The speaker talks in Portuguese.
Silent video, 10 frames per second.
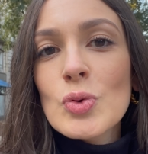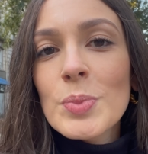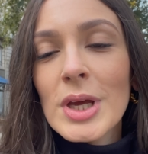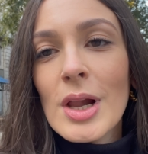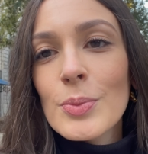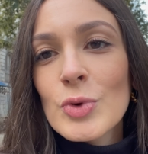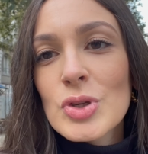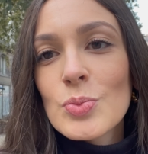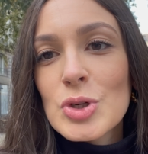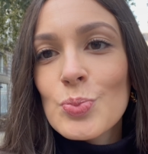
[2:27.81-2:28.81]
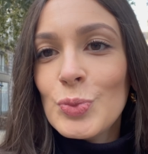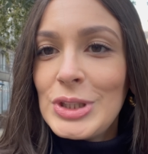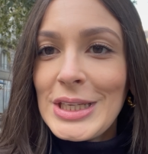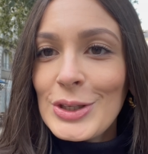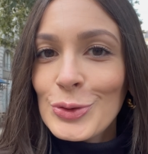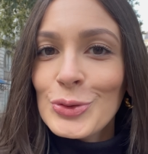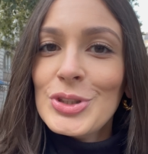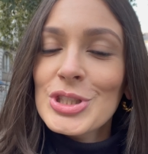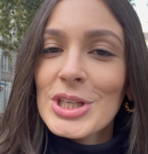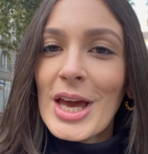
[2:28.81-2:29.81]
um pequeno almoço mesmo digno
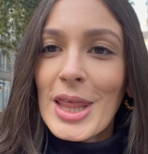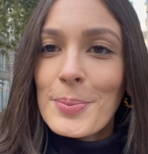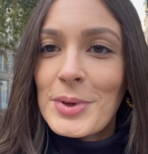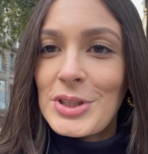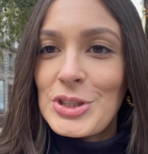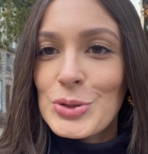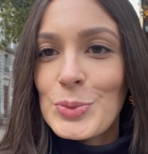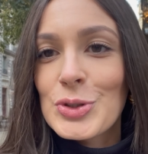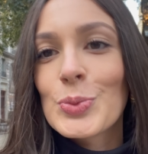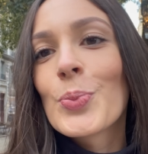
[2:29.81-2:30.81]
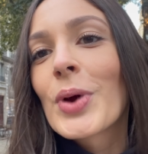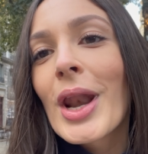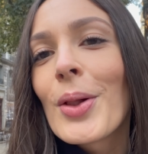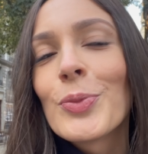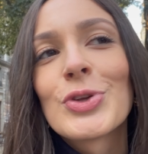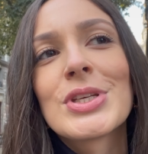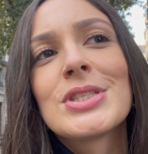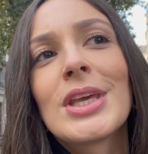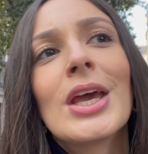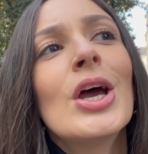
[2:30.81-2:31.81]
de chegada a Paris, mesmo um pequeno almoço
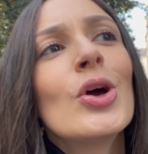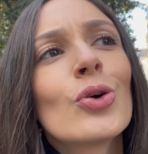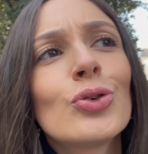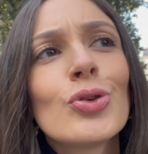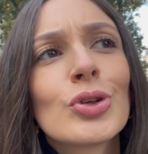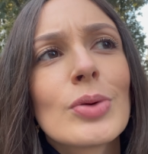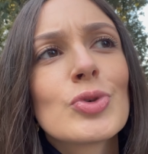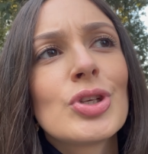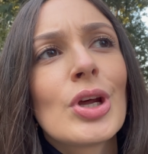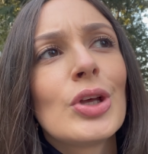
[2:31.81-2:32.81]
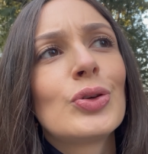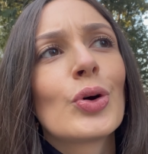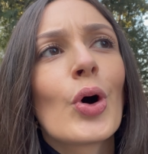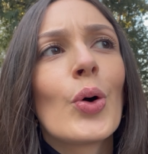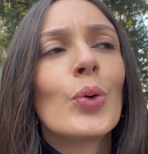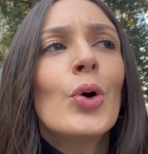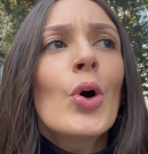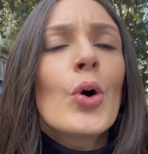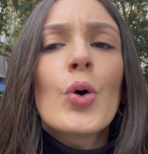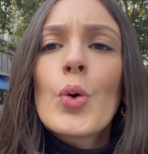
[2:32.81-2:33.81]
assim, com tudo o que temos direito, com
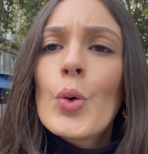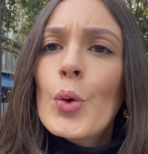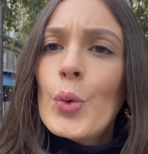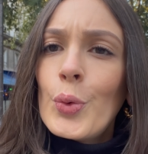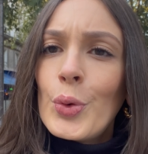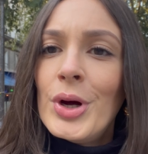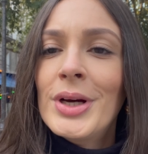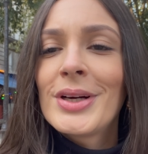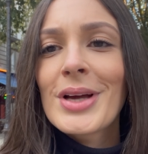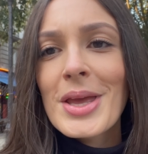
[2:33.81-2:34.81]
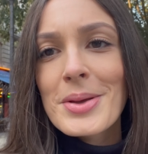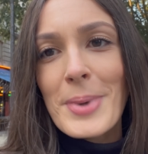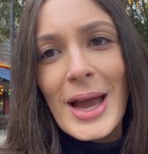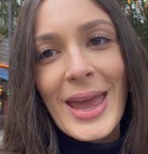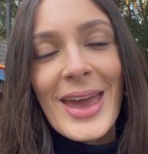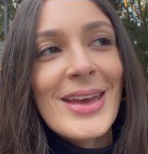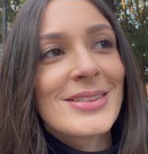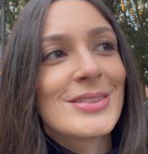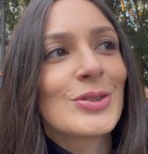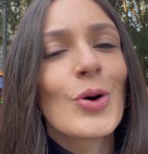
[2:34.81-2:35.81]
o, a eh,
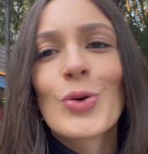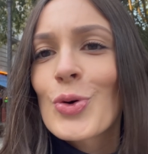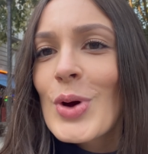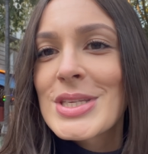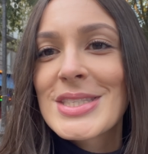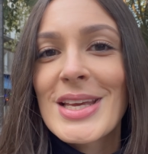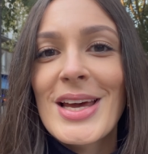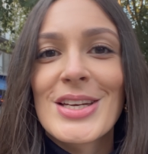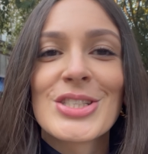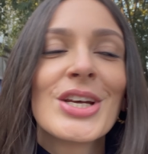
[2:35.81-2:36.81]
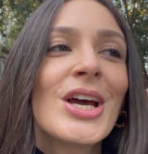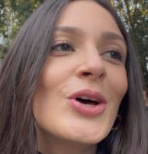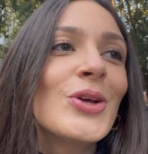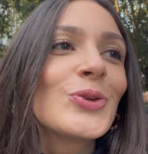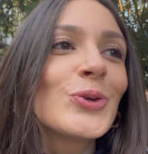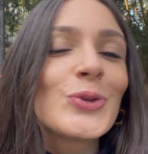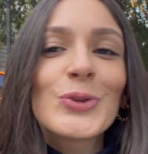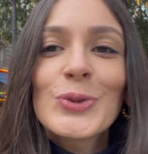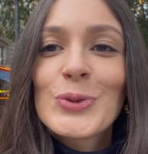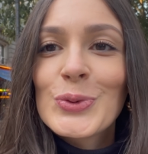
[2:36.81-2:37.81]
baguete, com croissants, tudo,
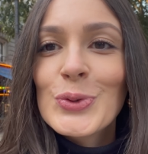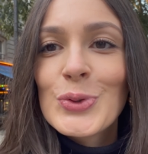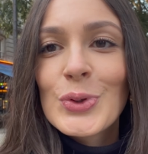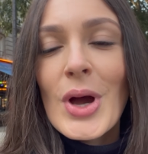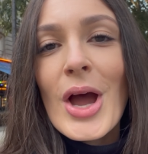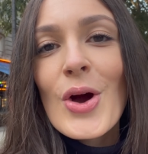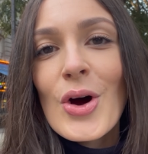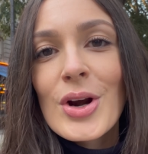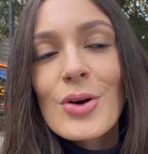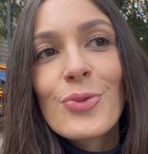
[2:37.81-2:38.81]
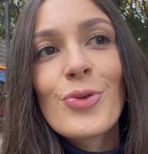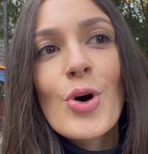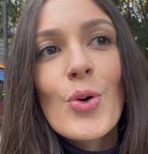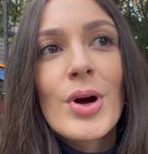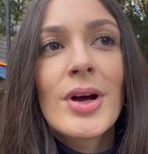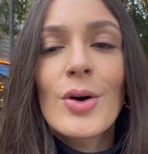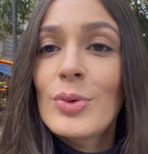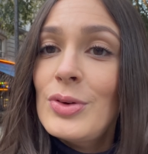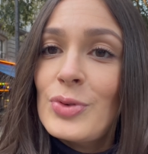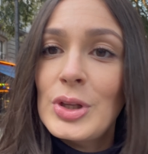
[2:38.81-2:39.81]
tudo, tudo. Agora vou a
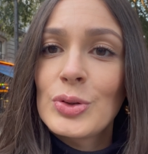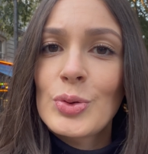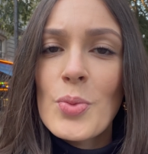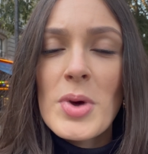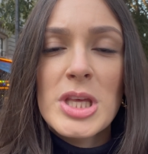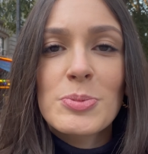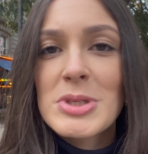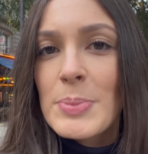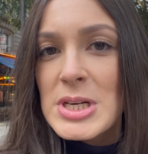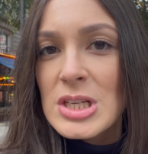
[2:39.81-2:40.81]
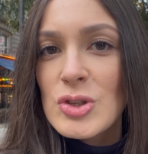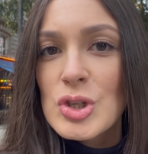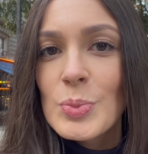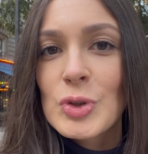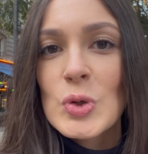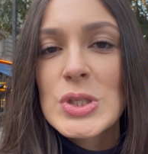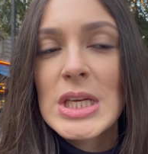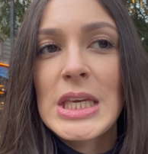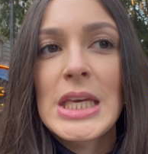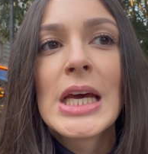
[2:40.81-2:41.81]
um evento, uma das principais razões que me trouxe
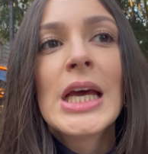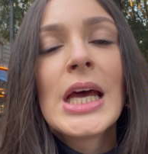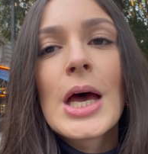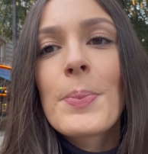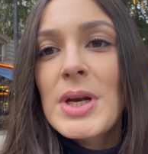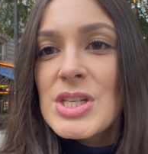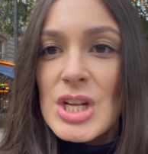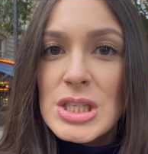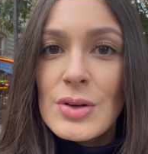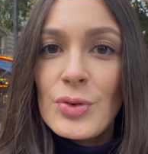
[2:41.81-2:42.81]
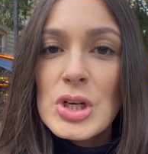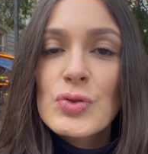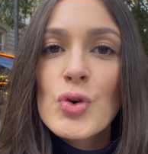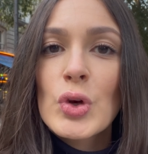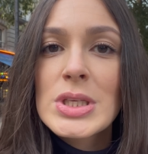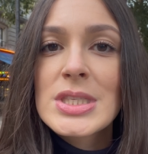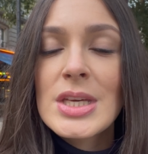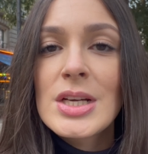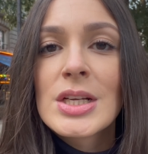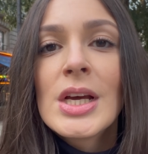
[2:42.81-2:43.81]
aqui a Paris desta vez. Vou
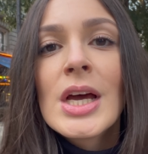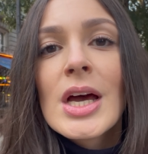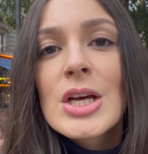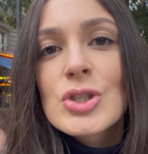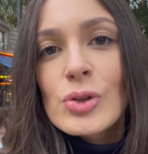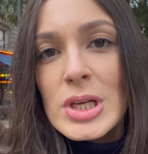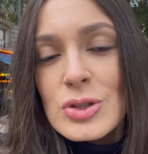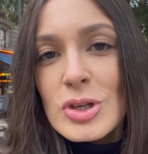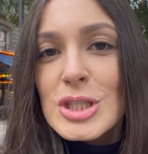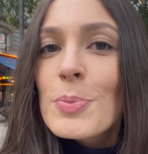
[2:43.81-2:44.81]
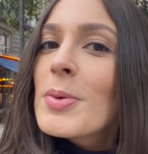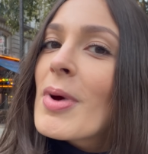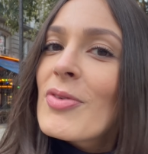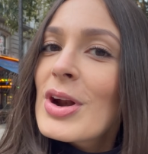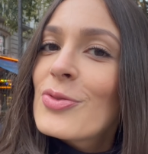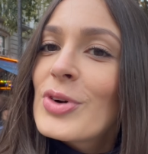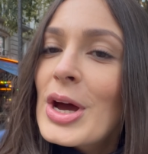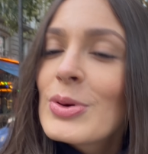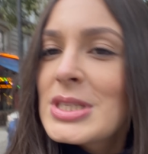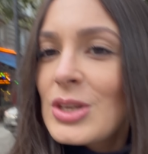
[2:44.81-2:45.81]
conhecer as coleções de
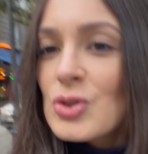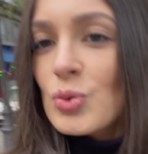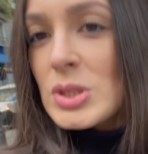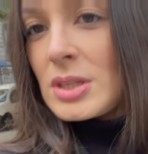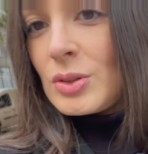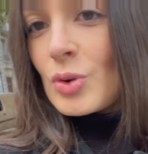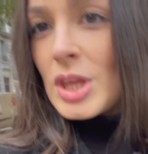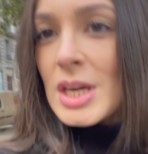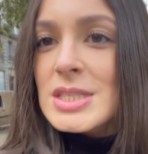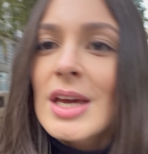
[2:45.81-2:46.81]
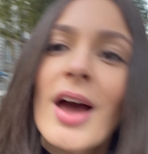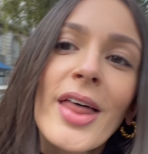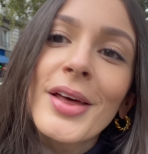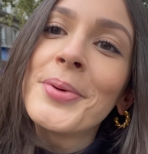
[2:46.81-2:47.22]
primavera-verão, e sim, eu estou assim toda encasacada,